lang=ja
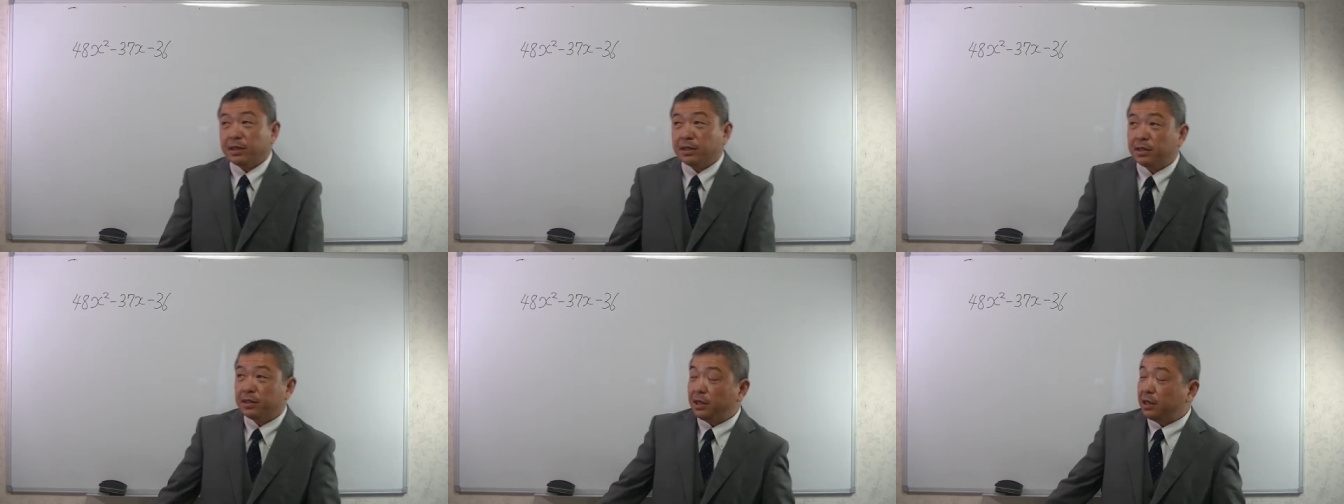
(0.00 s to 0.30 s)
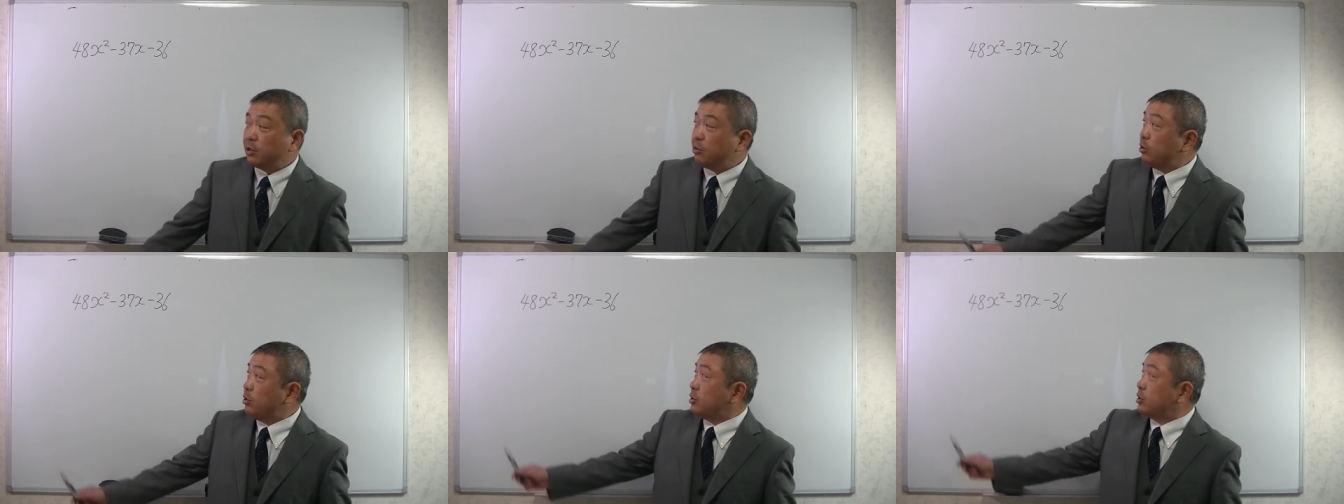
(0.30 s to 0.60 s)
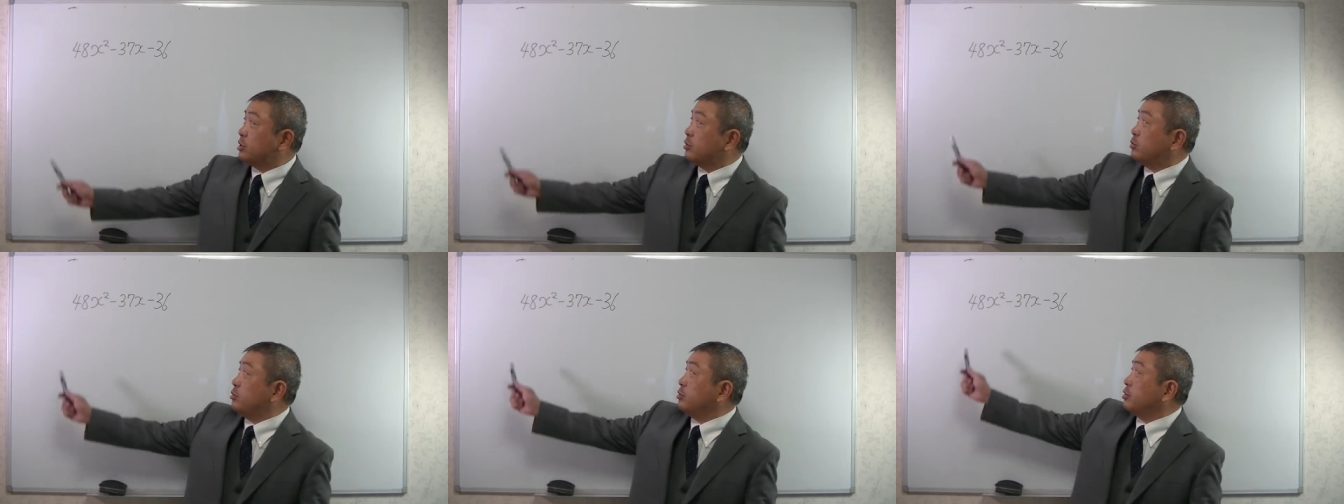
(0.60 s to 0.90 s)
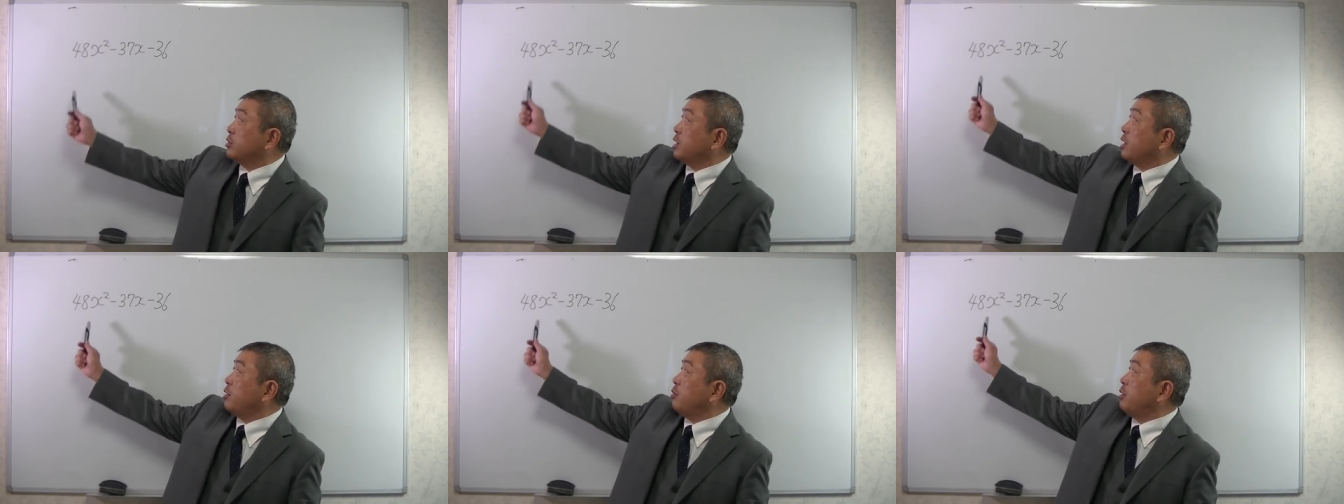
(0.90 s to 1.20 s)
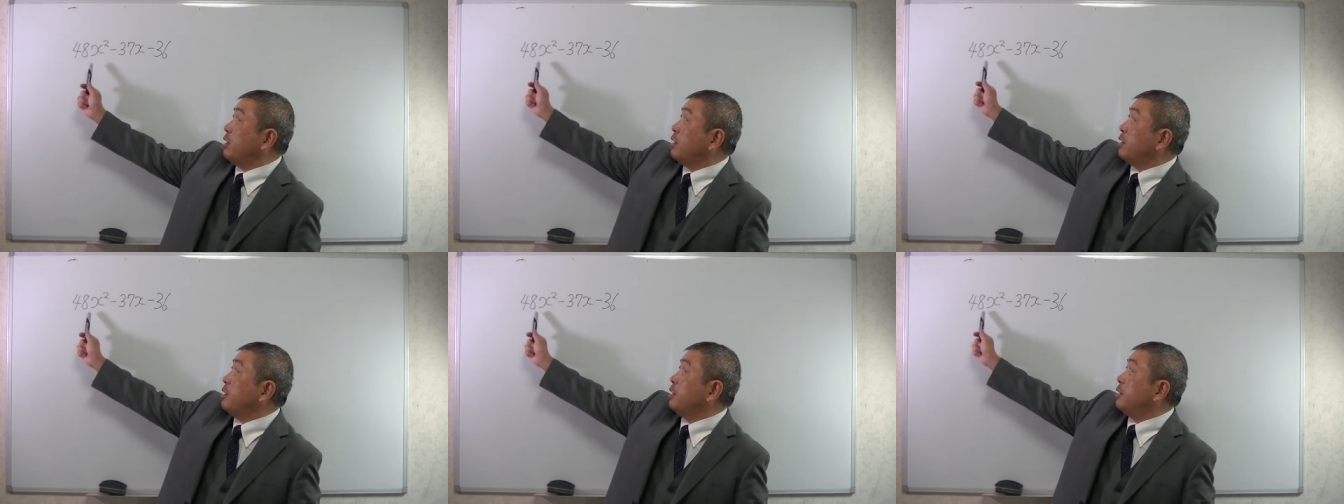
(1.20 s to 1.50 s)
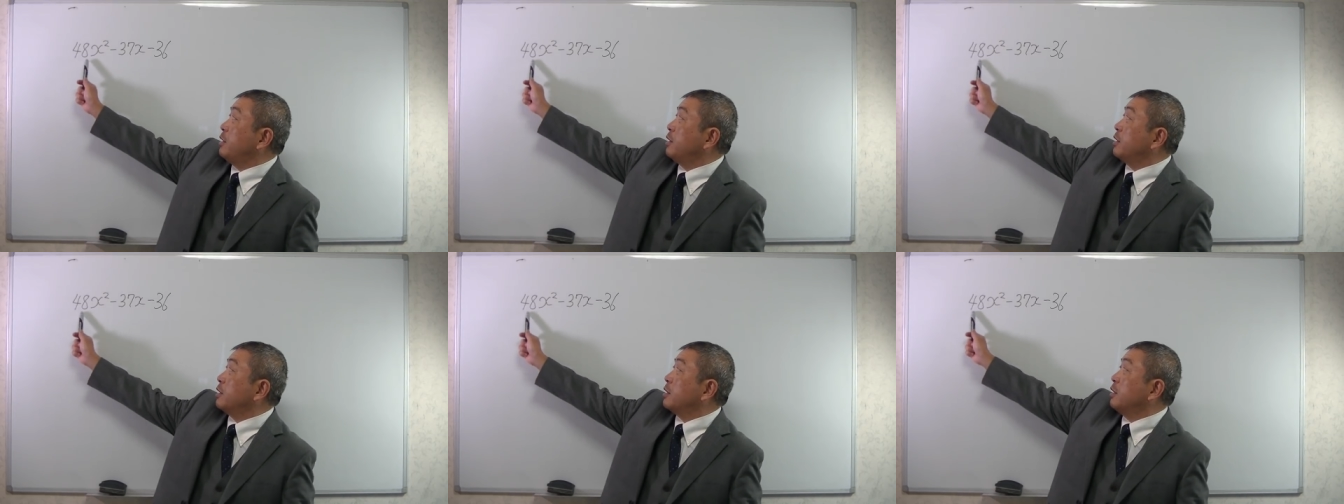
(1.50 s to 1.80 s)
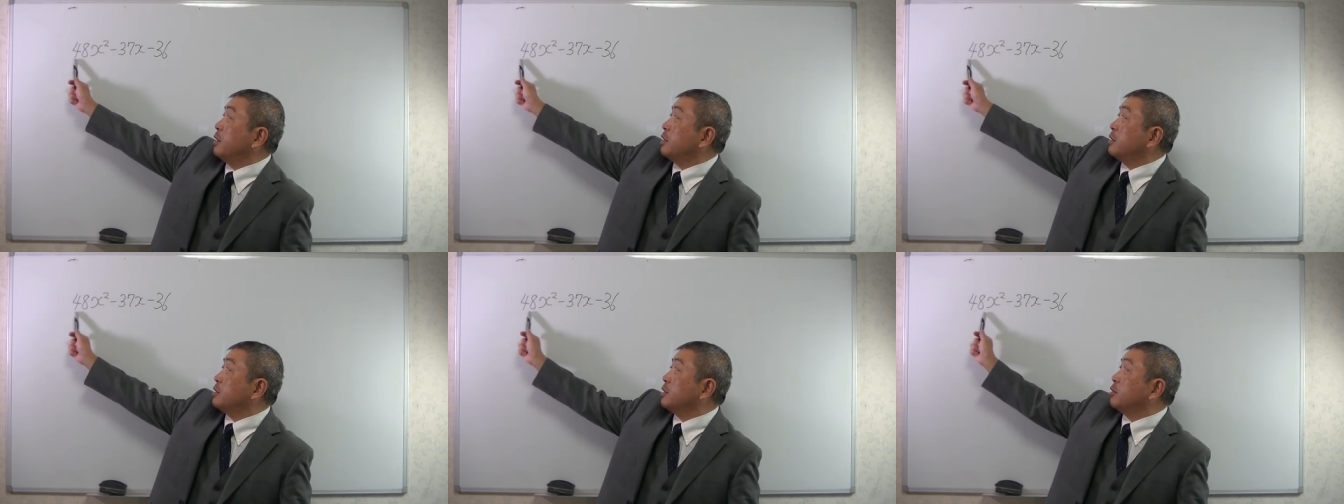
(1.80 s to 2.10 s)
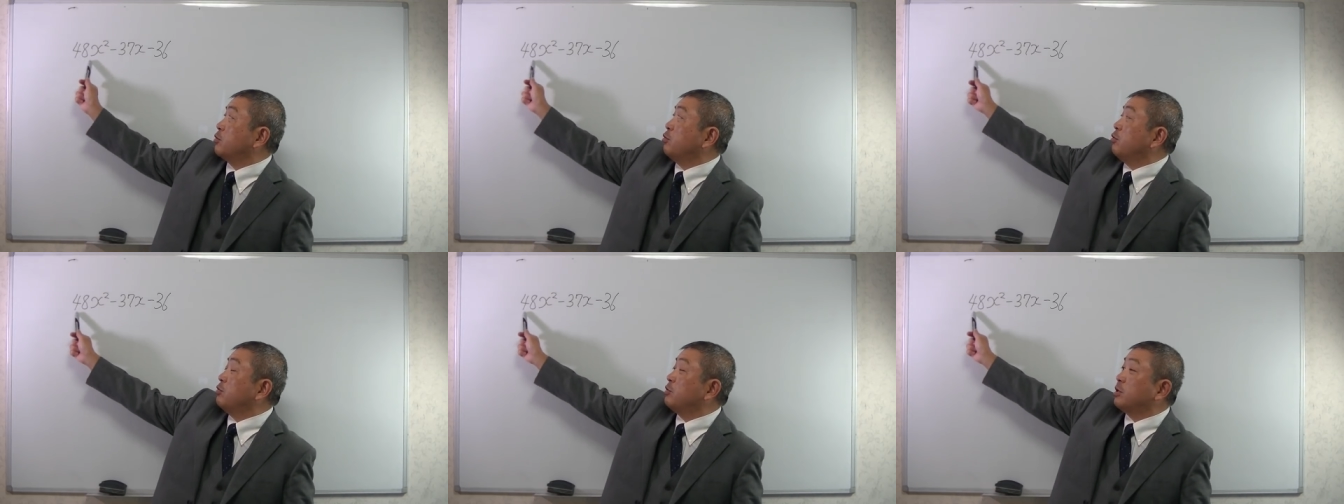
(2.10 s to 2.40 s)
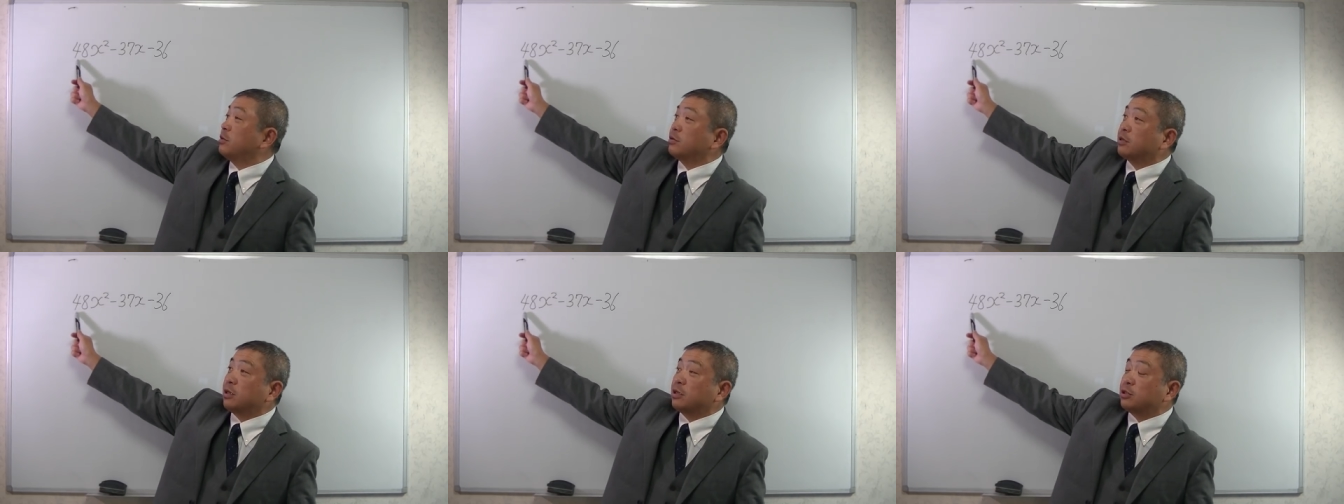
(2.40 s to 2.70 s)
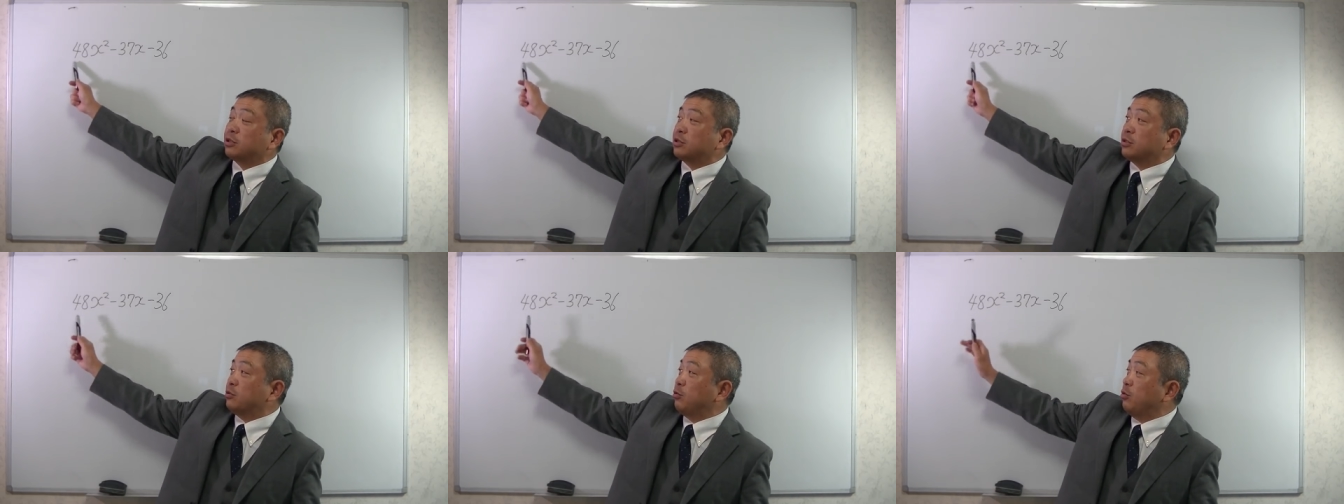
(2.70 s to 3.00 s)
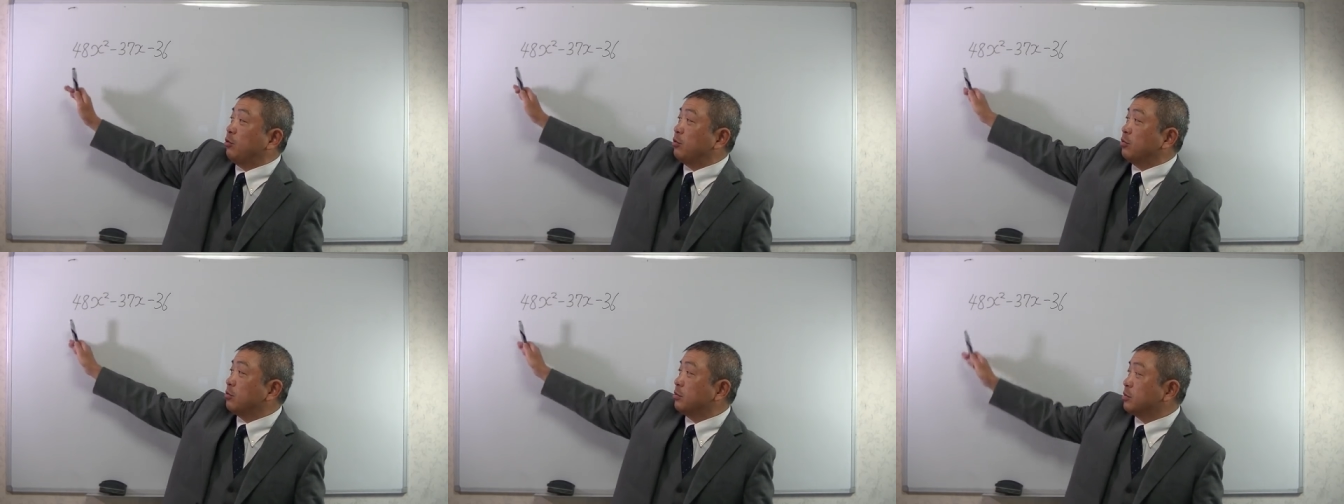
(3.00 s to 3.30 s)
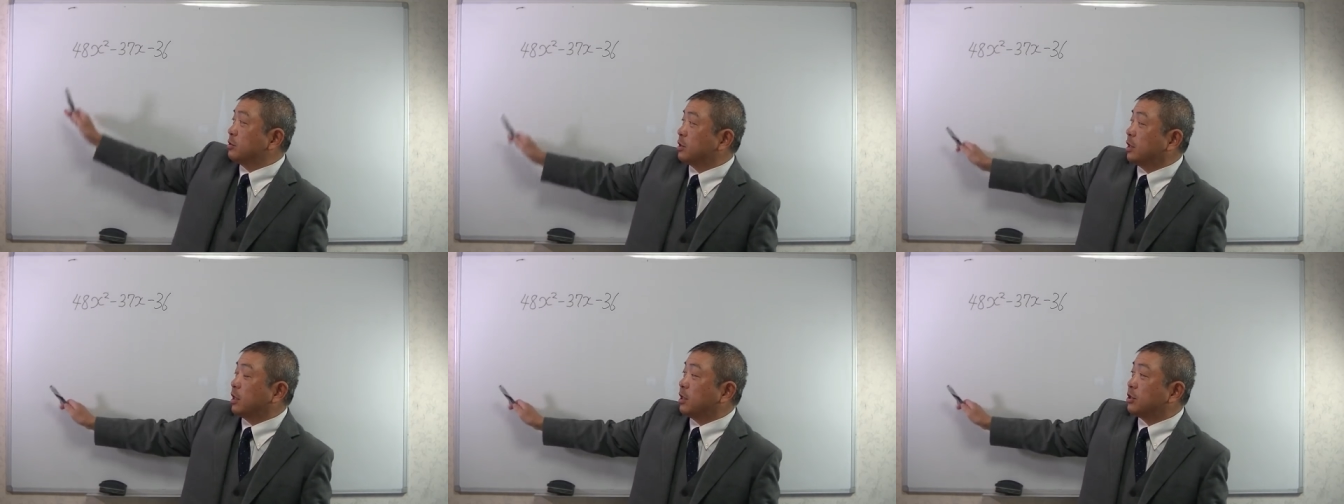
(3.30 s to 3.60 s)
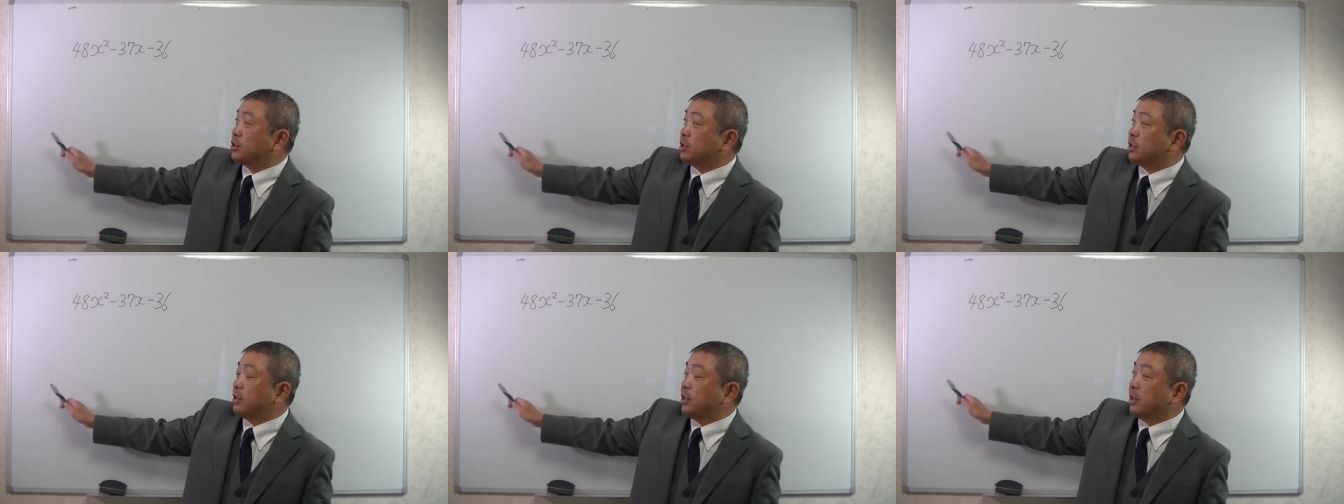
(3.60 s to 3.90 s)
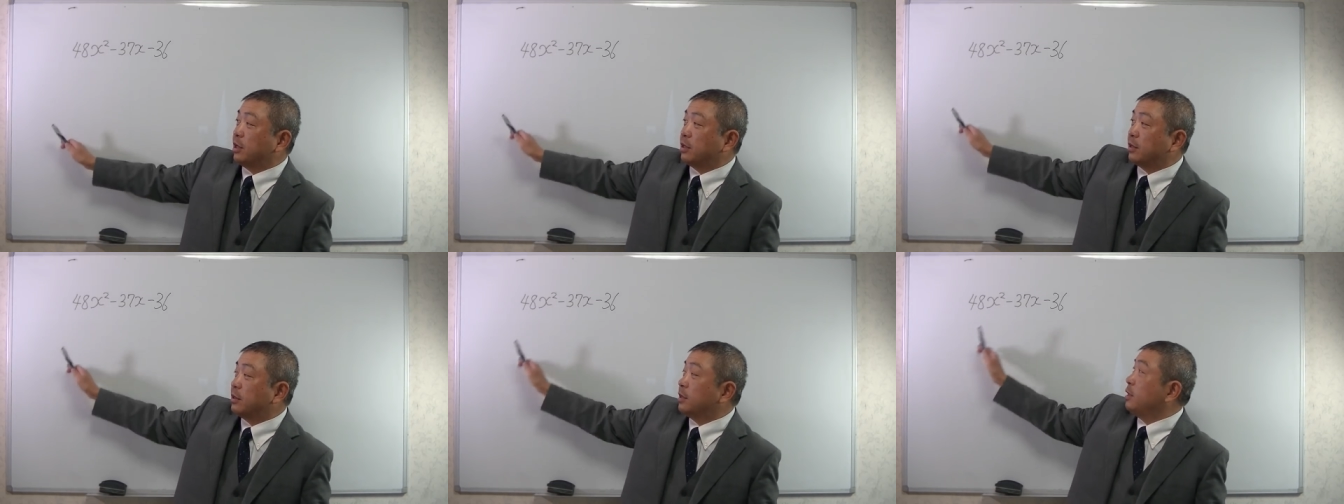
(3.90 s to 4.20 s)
すき掛けの因数分解は、えー、かけてこうなる数を探して、